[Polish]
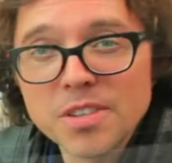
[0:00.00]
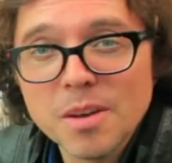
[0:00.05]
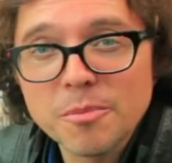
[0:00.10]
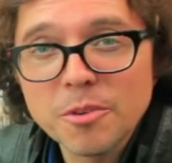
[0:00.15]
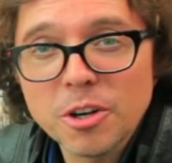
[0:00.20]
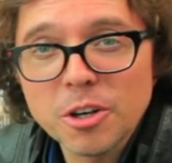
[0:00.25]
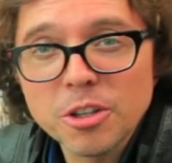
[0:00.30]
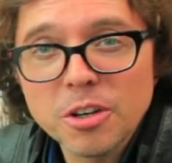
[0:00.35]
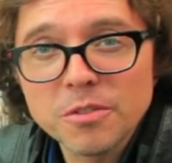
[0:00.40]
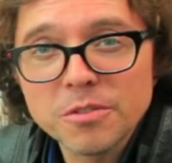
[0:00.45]

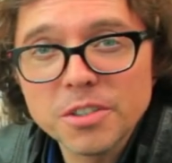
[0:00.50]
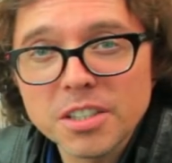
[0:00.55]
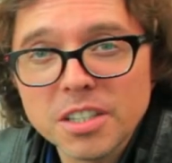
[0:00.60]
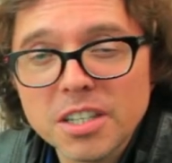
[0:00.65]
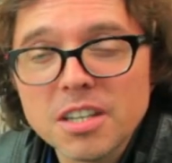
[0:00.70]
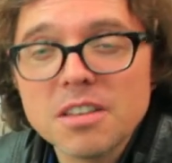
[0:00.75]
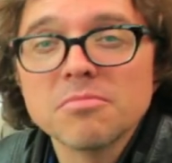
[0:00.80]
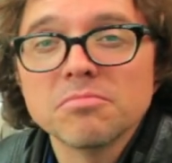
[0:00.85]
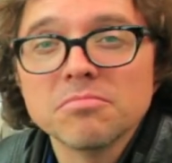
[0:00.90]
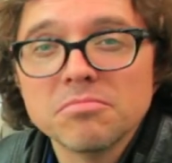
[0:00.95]
samochodowych.
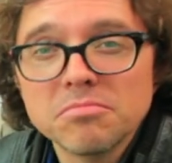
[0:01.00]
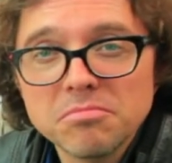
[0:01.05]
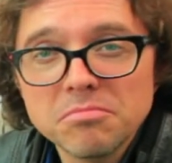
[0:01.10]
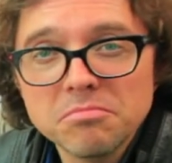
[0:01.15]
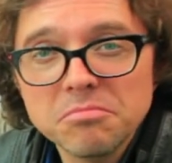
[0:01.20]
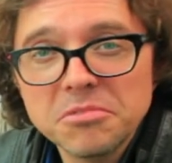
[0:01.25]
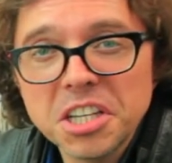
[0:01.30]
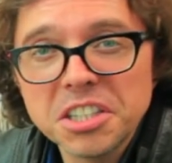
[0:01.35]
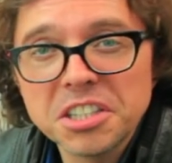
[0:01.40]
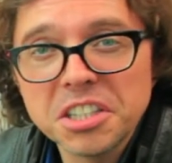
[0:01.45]

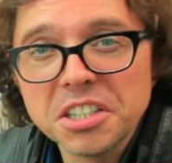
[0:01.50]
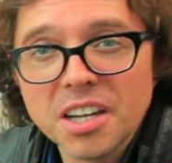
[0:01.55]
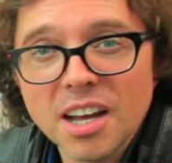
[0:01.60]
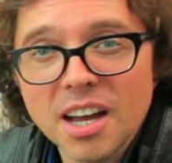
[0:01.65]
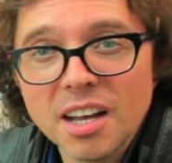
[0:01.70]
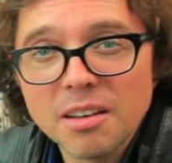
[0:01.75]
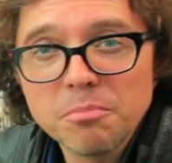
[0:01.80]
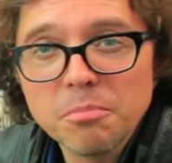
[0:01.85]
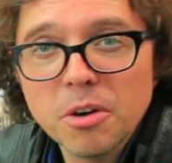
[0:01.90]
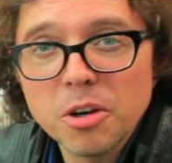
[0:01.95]
Jedynka.
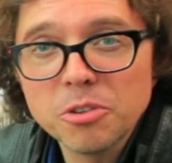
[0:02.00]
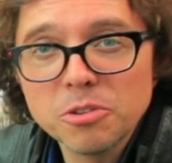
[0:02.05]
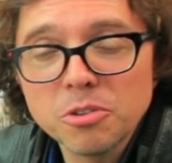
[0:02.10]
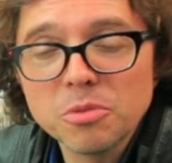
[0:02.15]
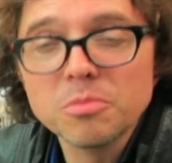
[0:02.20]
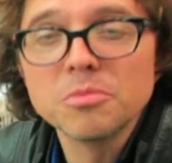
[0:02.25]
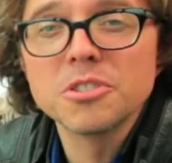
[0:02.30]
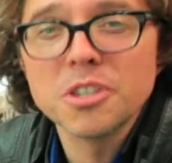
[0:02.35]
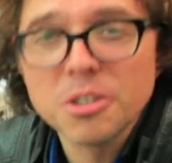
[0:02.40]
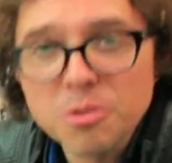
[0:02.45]

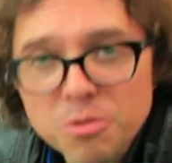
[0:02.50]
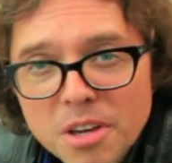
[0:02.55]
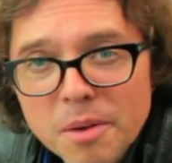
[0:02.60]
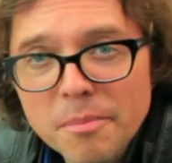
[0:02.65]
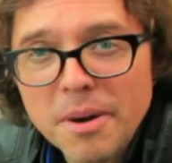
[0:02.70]
Podium. Dziękuję